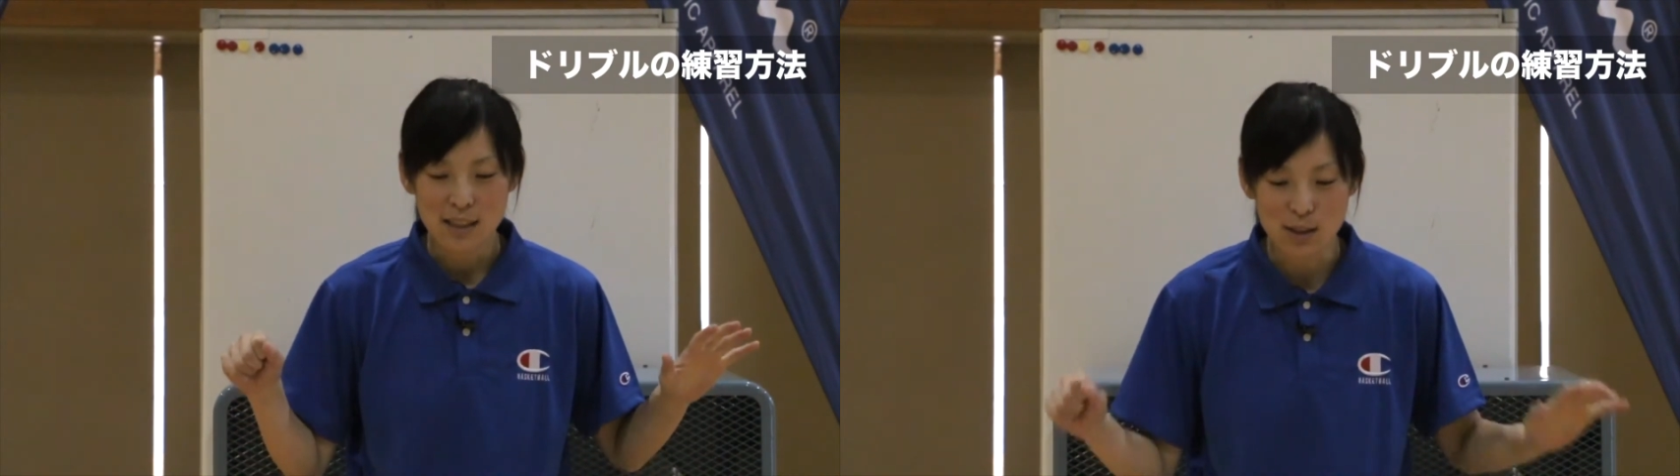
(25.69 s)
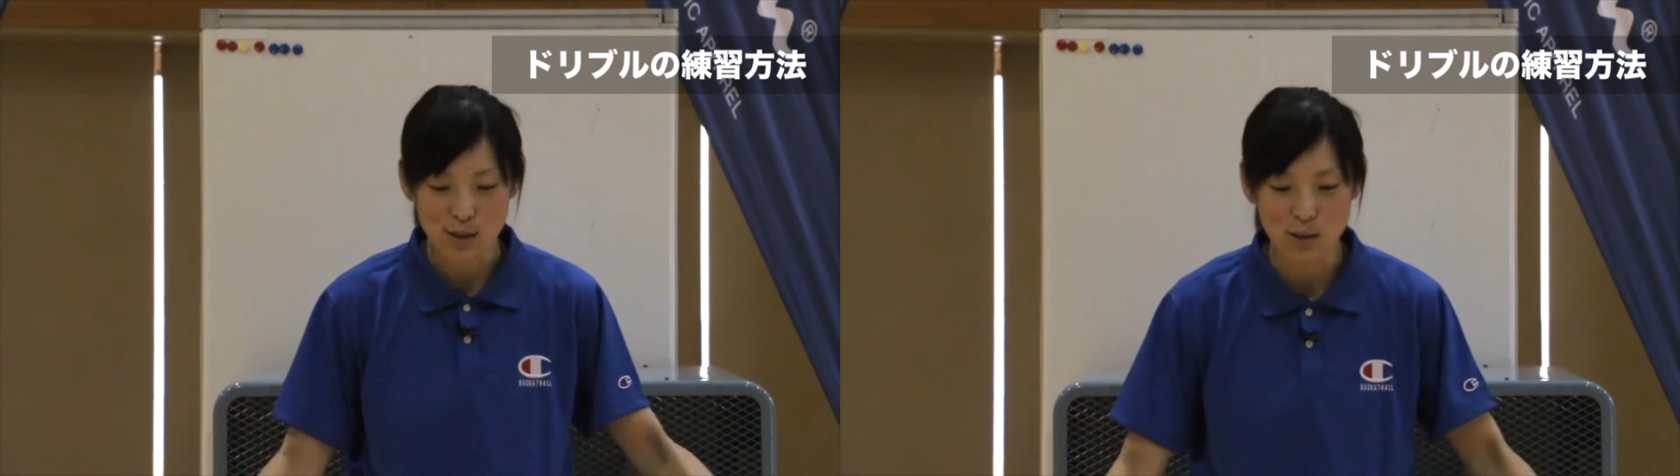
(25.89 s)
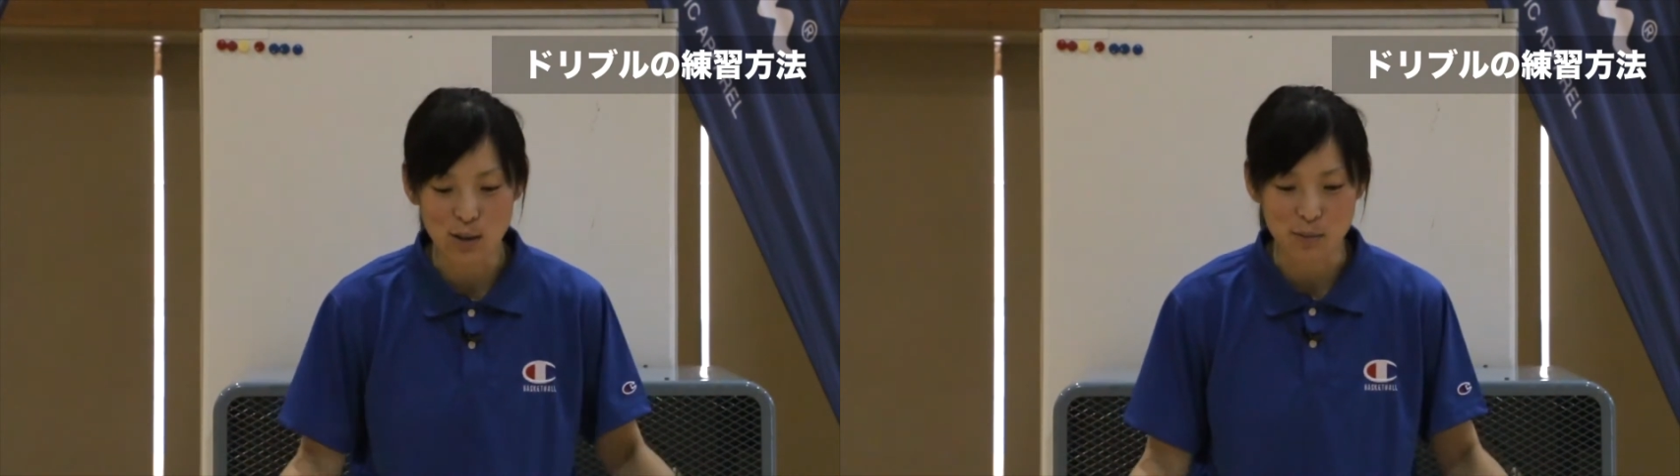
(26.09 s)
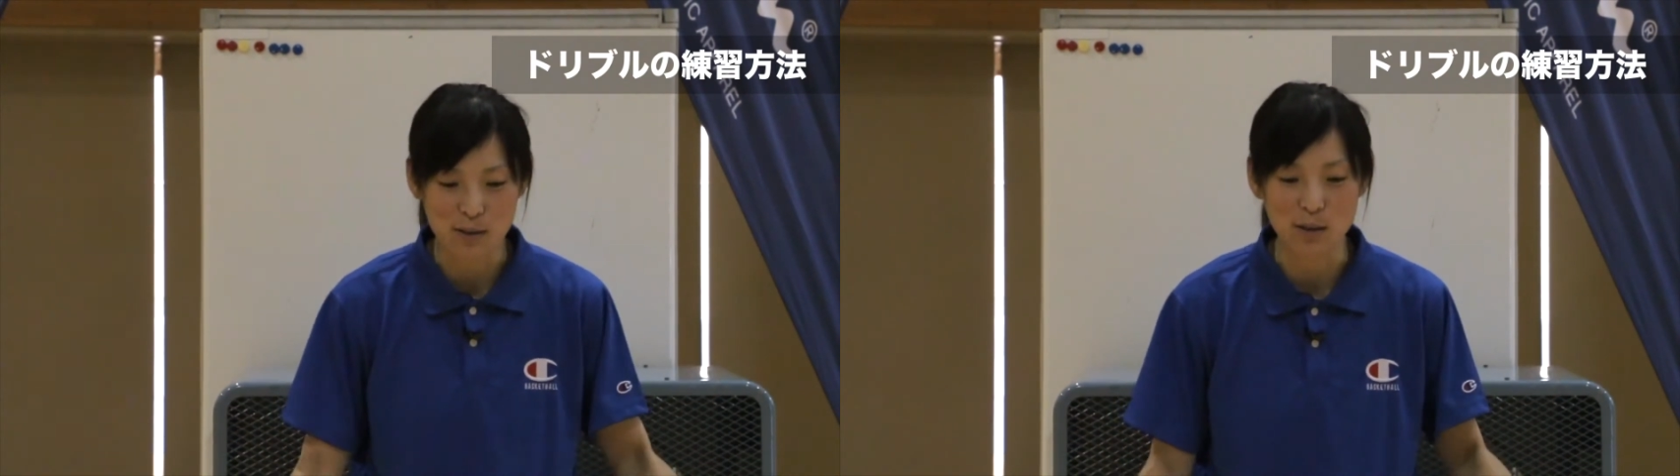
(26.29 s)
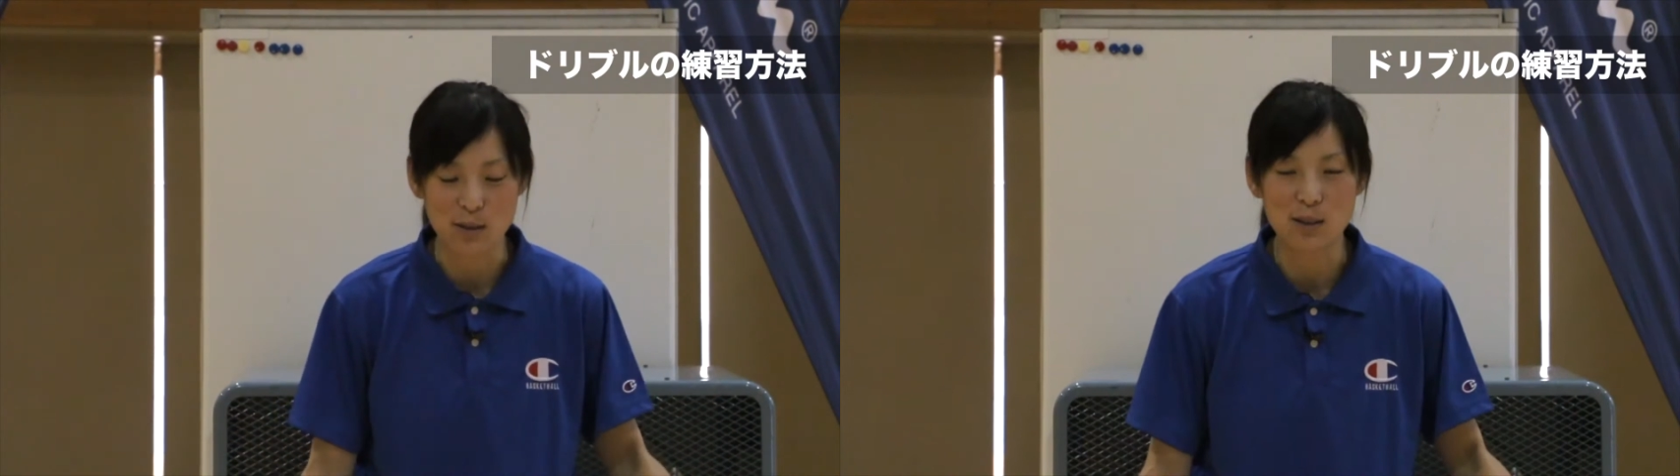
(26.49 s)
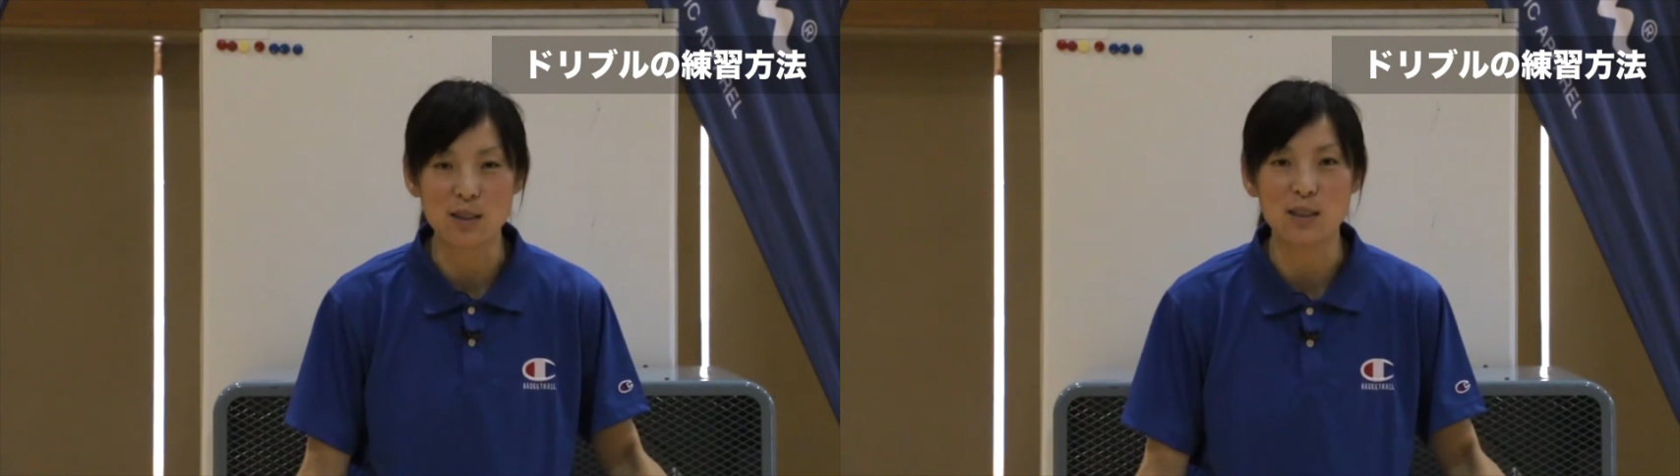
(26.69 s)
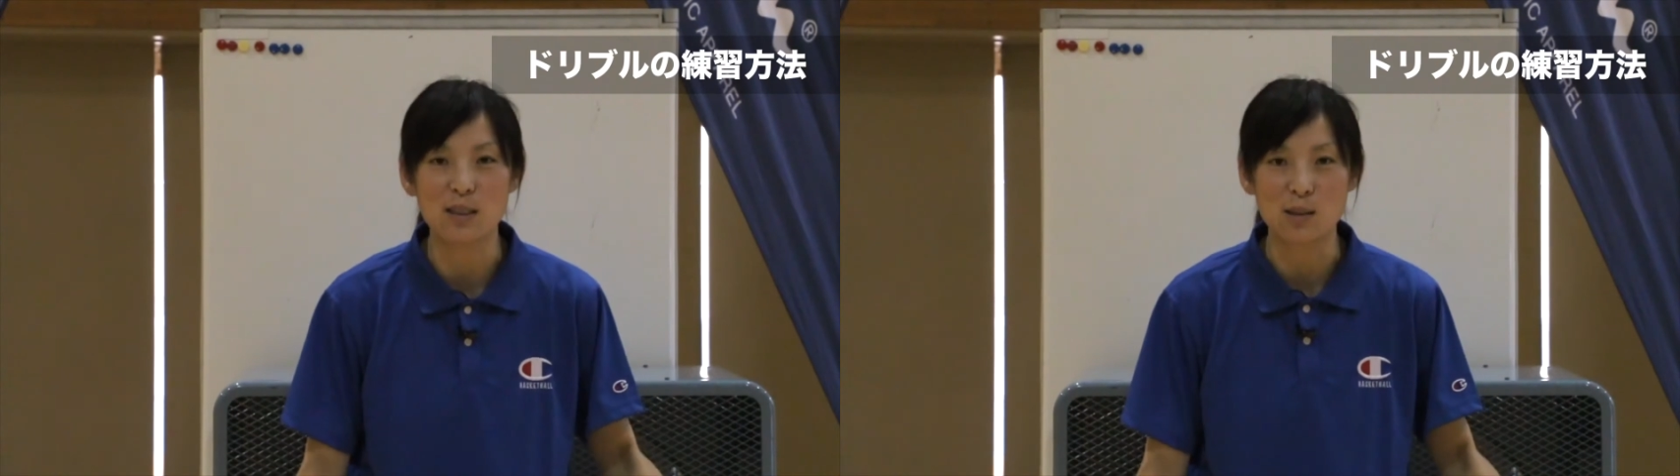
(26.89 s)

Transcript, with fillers: 2ドリブルを作る